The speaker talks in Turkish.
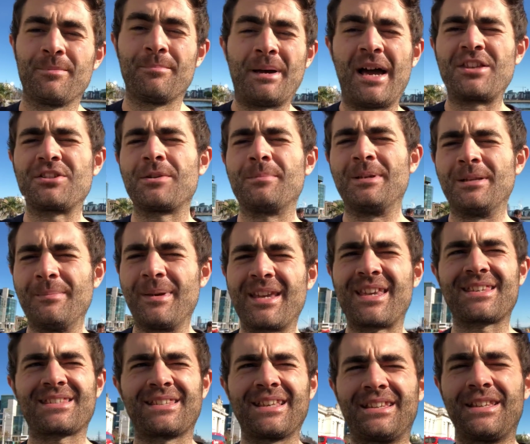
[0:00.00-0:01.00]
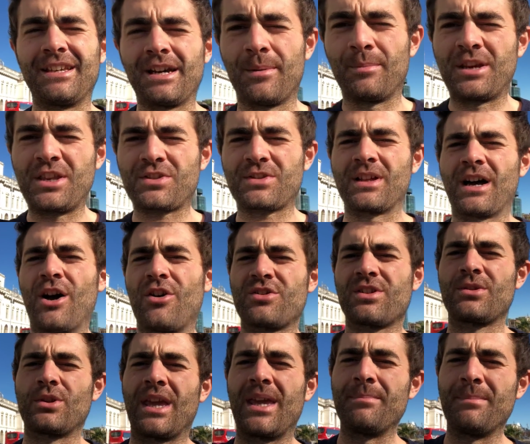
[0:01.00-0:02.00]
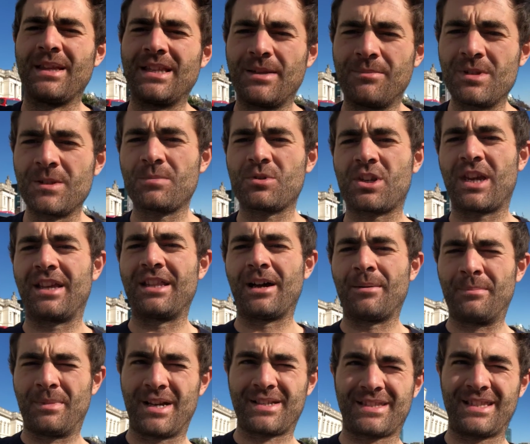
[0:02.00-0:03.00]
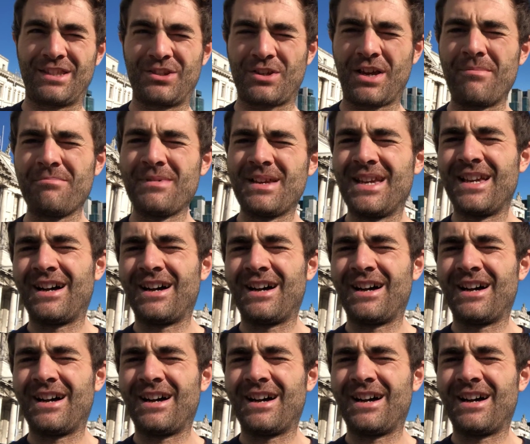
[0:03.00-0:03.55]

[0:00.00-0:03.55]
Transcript: bence bilmek istediği ama hiç daha önce değinmediğimiz bir şeyden bahsedeceğim.